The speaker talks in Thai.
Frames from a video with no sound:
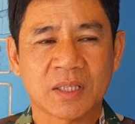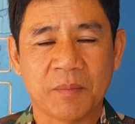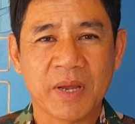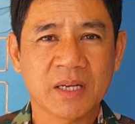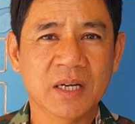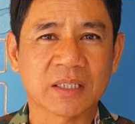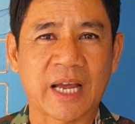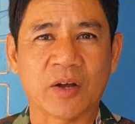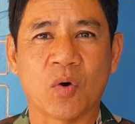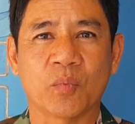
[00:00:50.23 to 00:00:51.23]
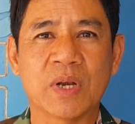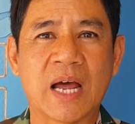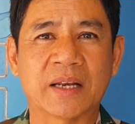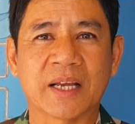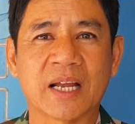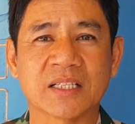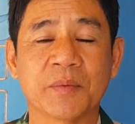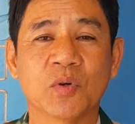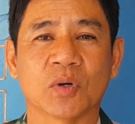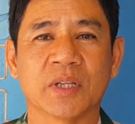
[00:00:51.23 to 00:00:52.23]
ทำให้เงื่อนไขของเวลาในการใช้
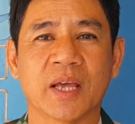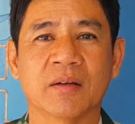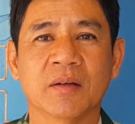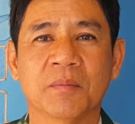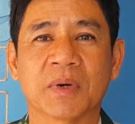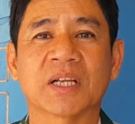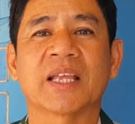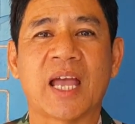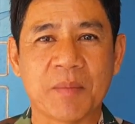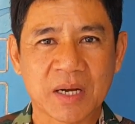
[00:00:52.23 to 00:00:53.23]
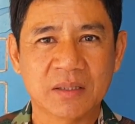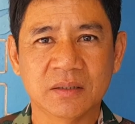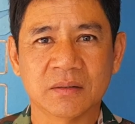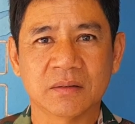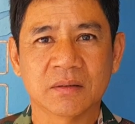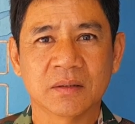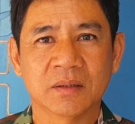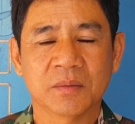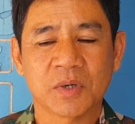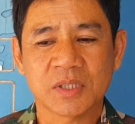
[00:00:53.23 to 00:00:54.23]
ประโยชน์เนี่ยมันขยายมากขึ้น
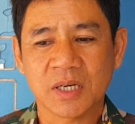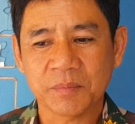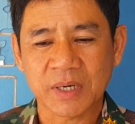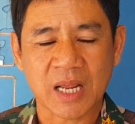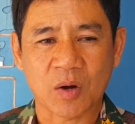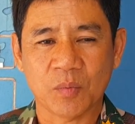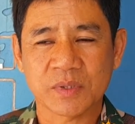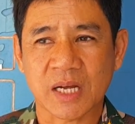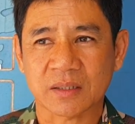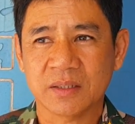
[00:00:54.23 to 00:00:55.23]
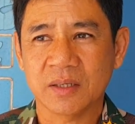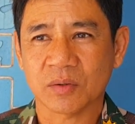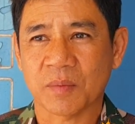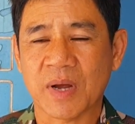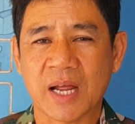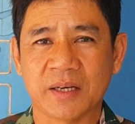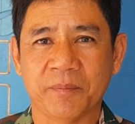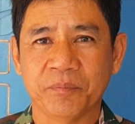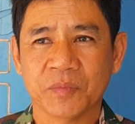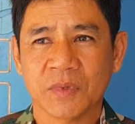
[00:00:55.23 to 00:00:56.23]
เพราะฉะนั้นปัญหาอุตสรรคที่เราทำงานเนี่ย
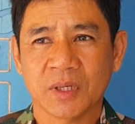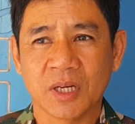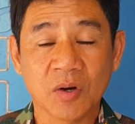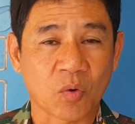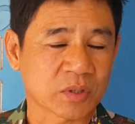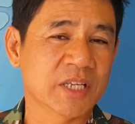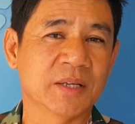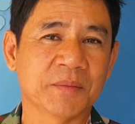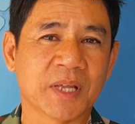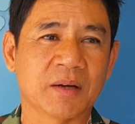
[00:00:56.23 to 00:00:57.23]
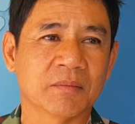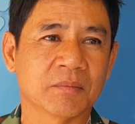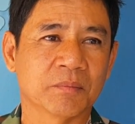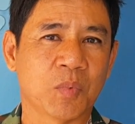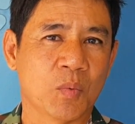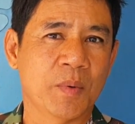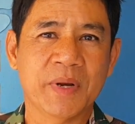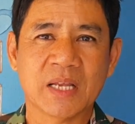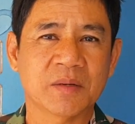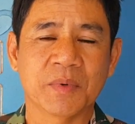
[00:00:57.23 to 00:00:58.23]
ในเรื่องของทีมเนี่ยผมว่า
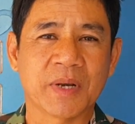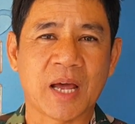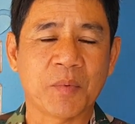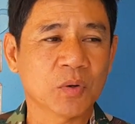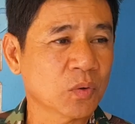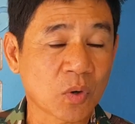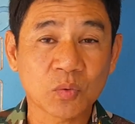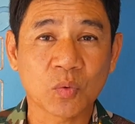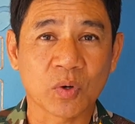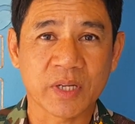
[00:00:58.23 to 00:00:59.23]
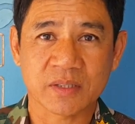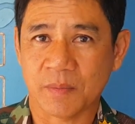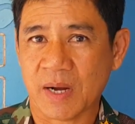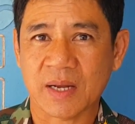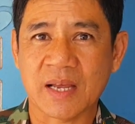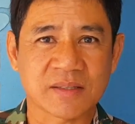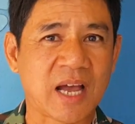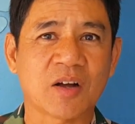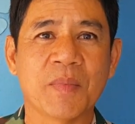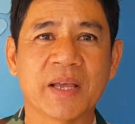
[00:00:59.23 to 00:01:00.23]
ไม่น่าจะมีปัญหาเพราะน้องๆทุกคนเนี่ยสมัครอา
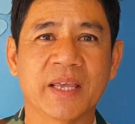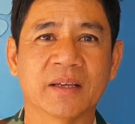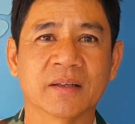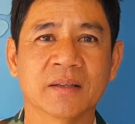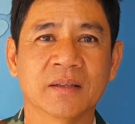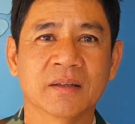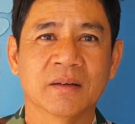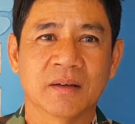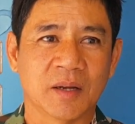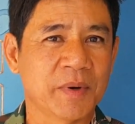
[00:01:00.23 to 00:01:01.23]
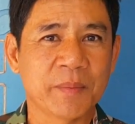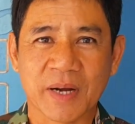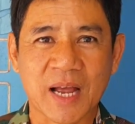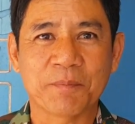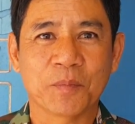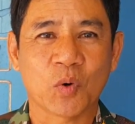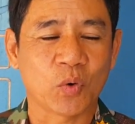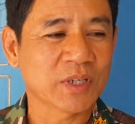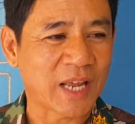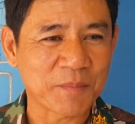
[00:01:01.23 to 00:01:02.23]
สาเข้ามาเองเราไม่ได้บังคับ ค
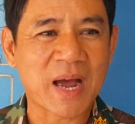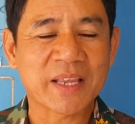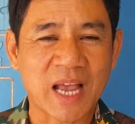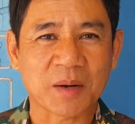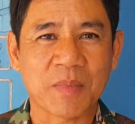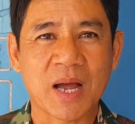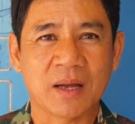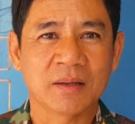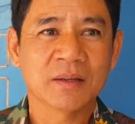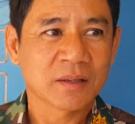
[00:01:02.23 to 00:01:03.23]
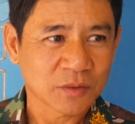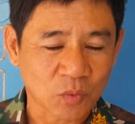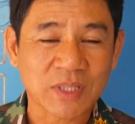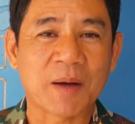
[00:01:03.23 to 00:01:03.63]
นไหนมาอยากมาต้อง